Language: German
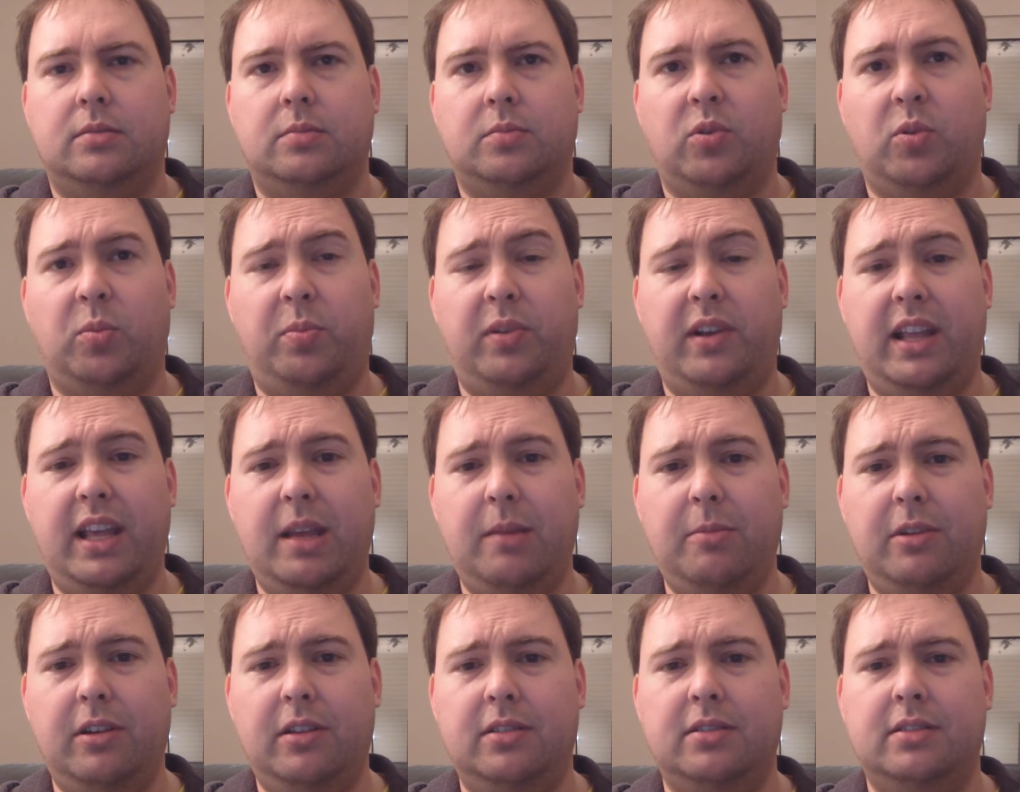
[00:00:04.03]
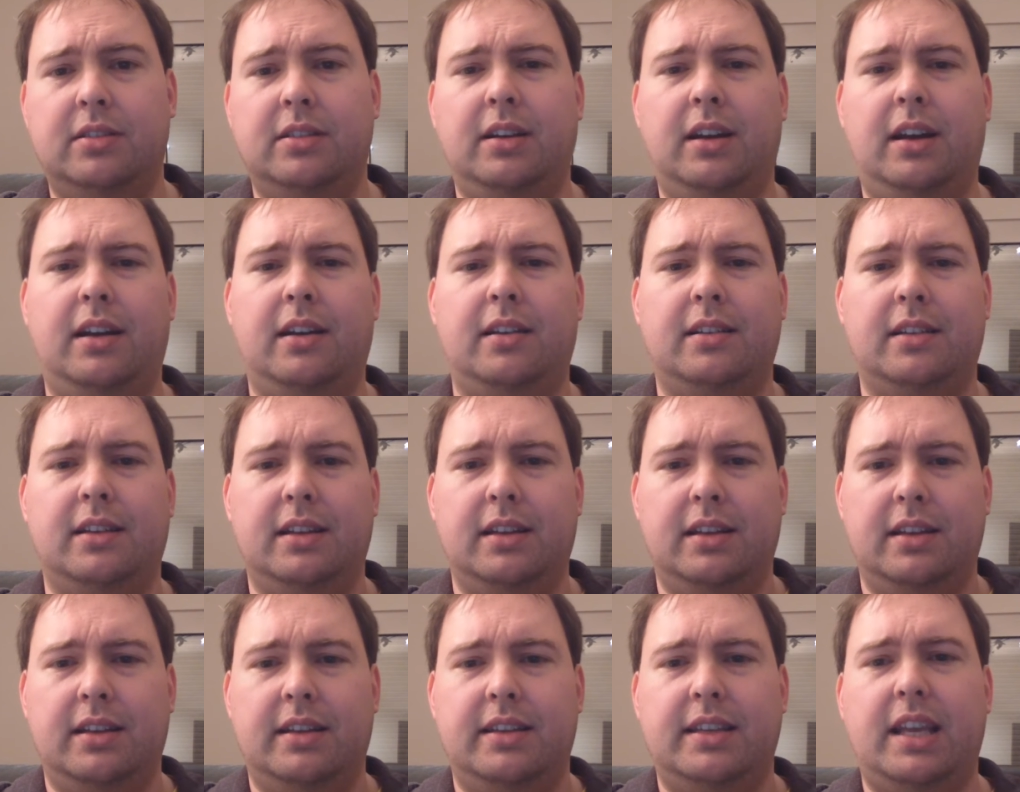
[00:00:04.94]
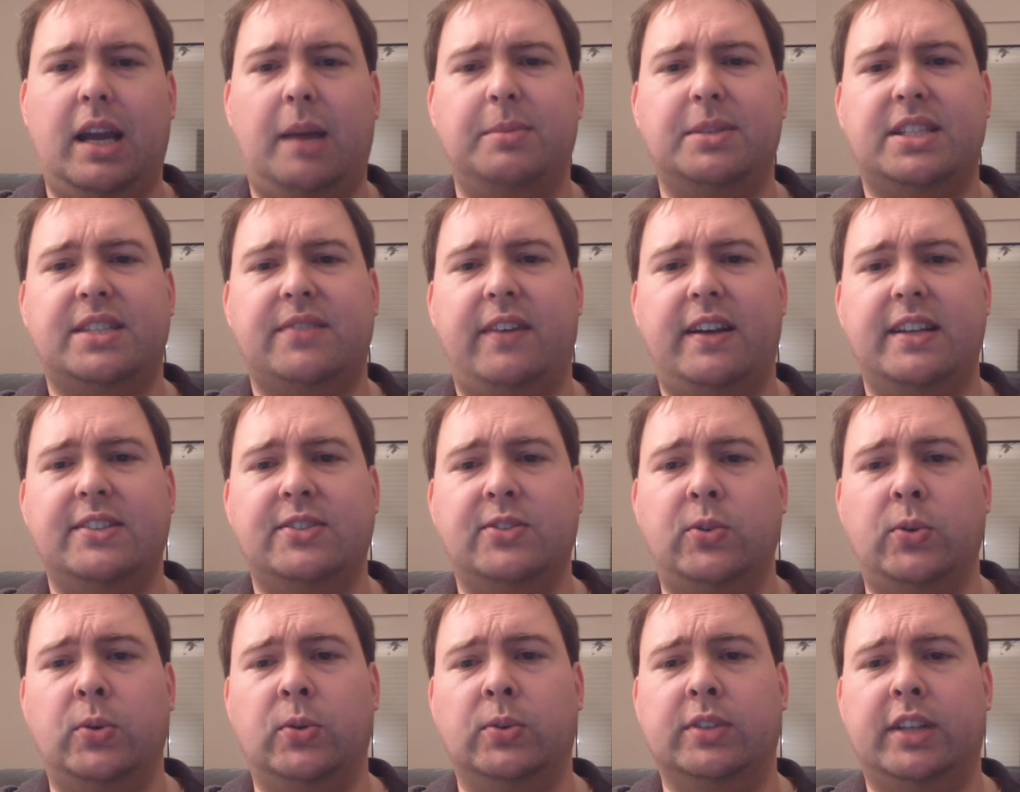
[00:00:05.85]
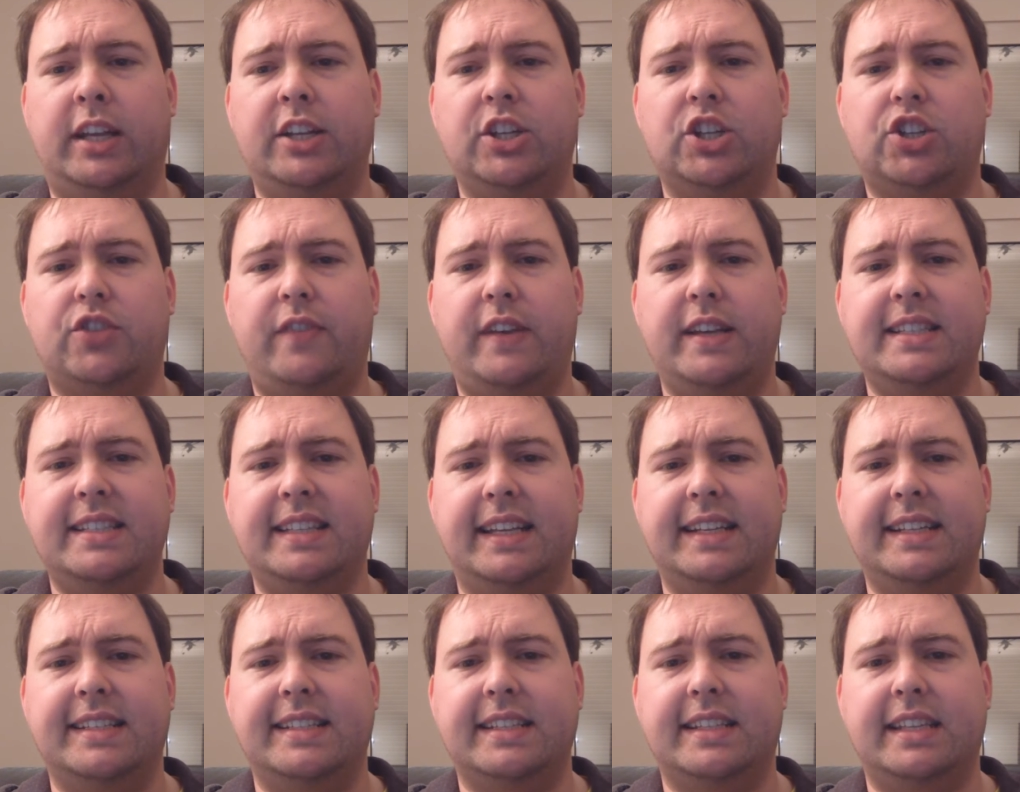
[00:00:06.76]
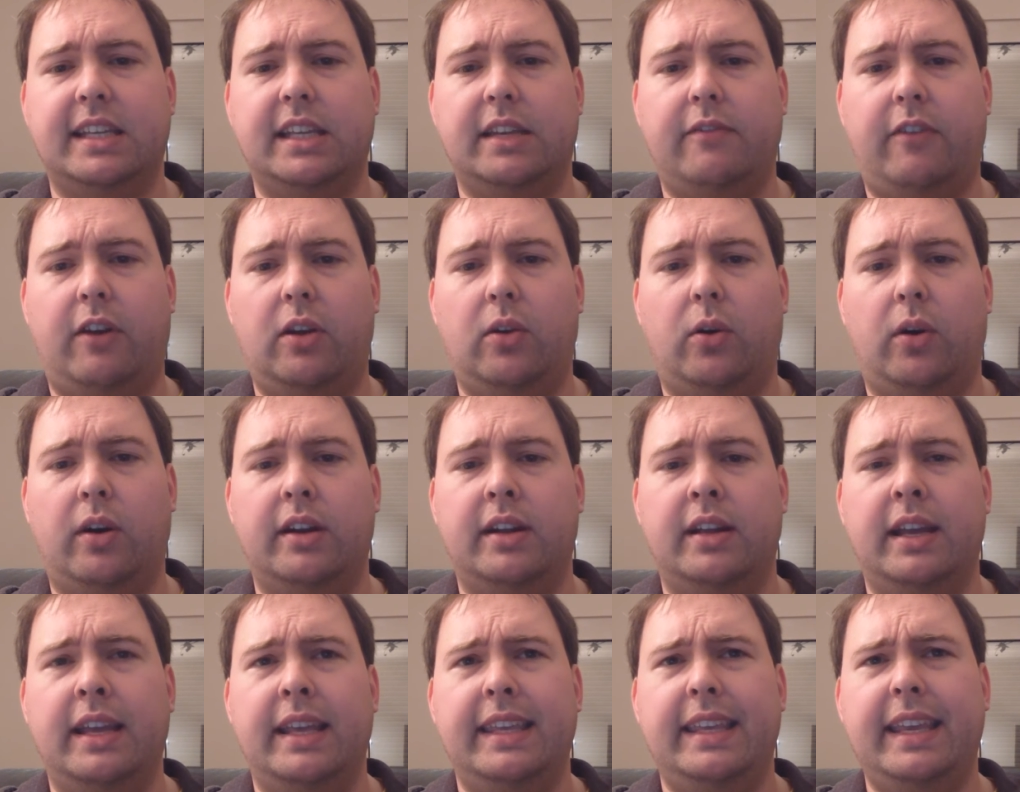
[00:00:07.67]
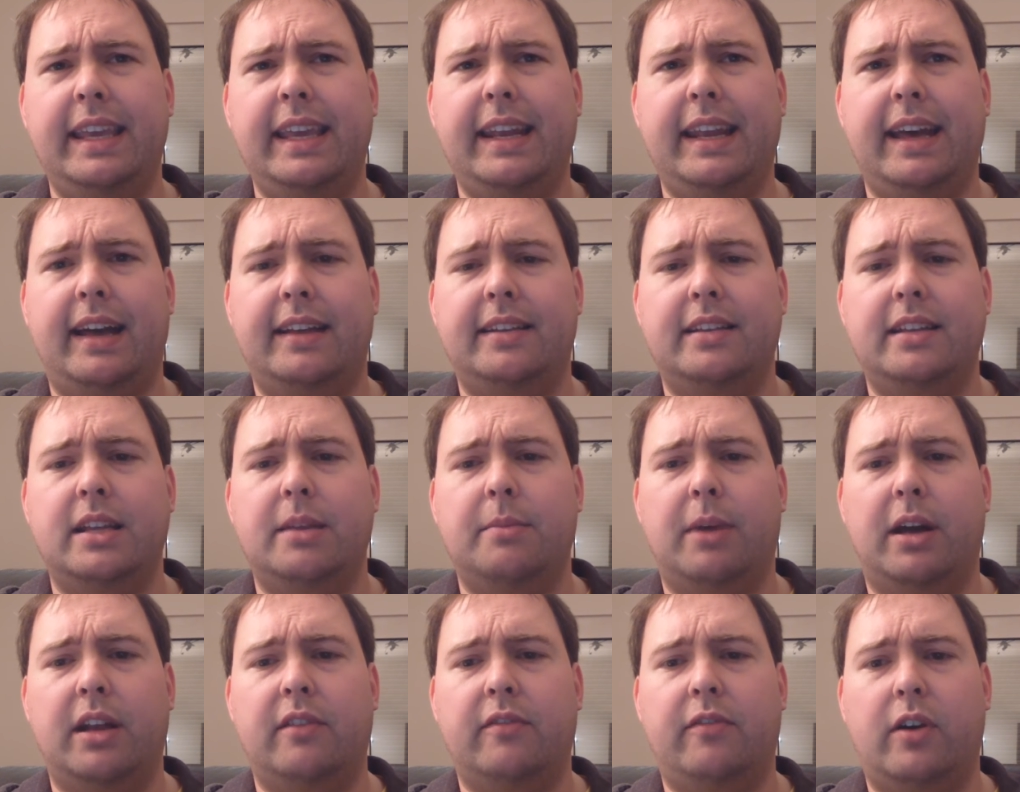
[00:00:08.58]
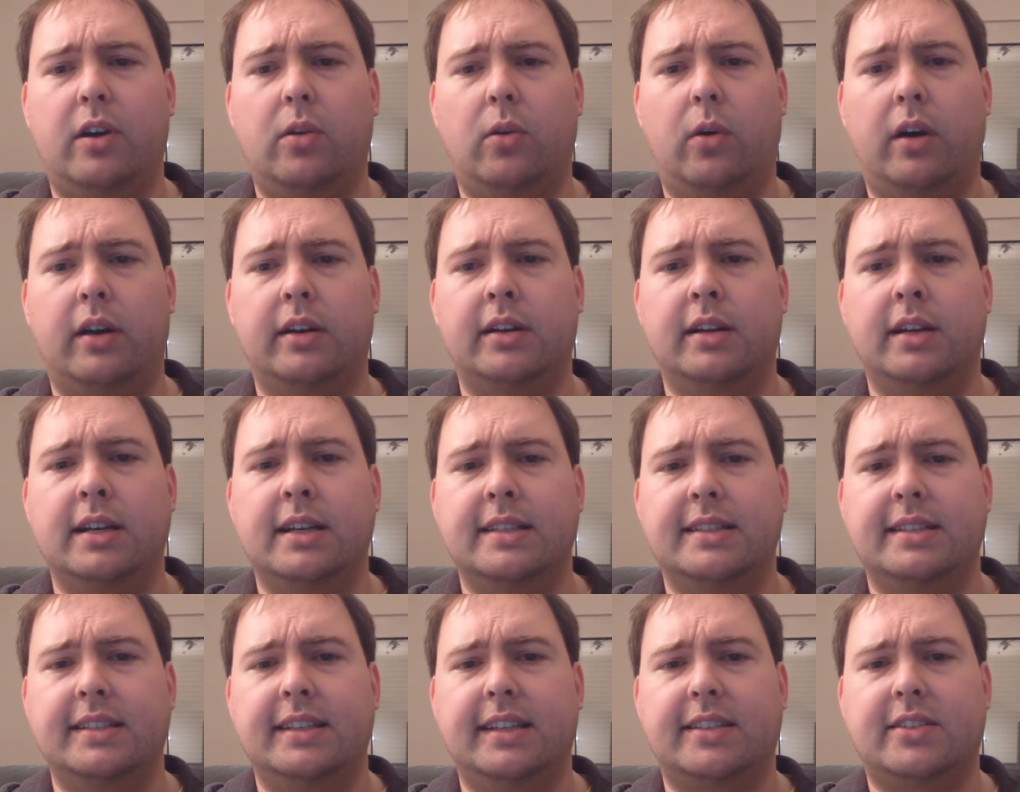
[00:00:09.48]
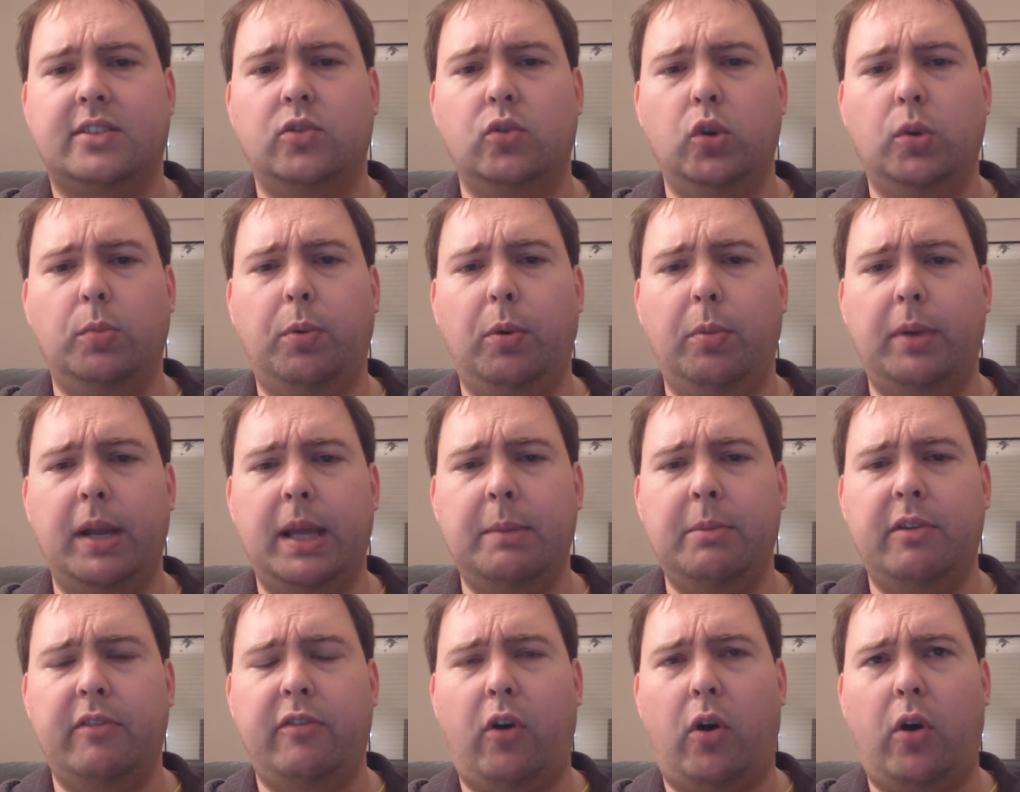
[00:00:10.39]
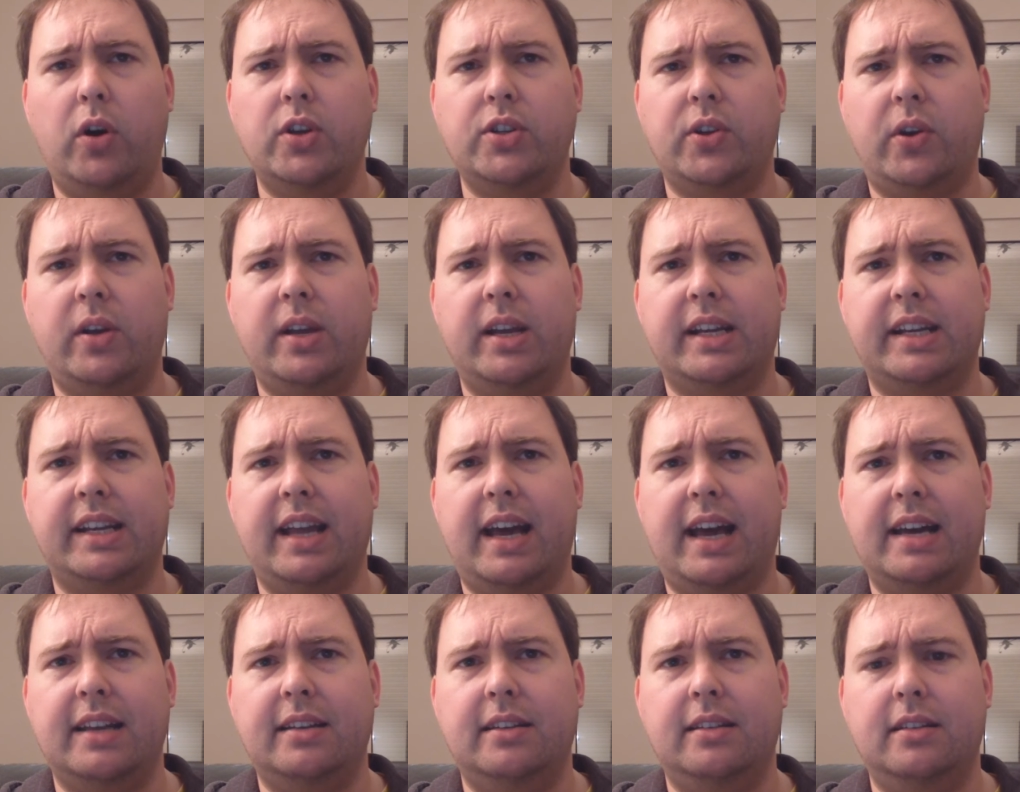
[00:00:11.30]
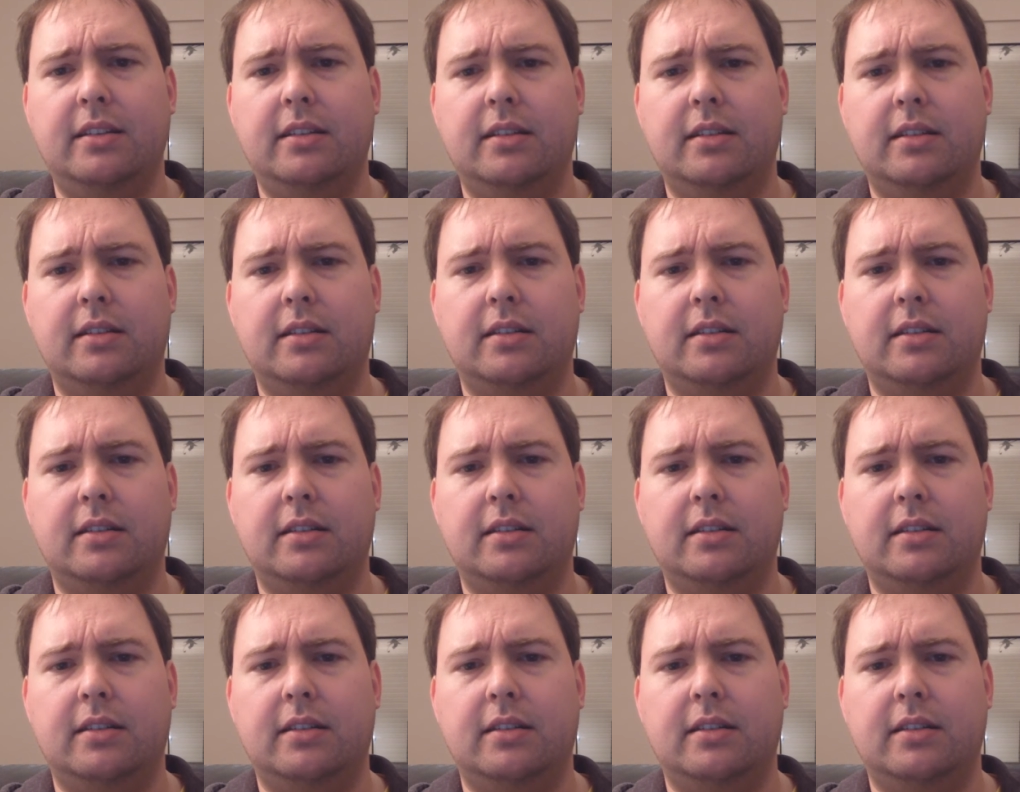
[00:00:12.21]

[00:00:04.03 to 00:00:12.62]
Probleme? Ha, ich habe zwei Söhne und eine Schwester an diesen Krieg verloren. Jeder hatte jemanden verloren. Sind das genug Probleme für euch, euer Gnaden?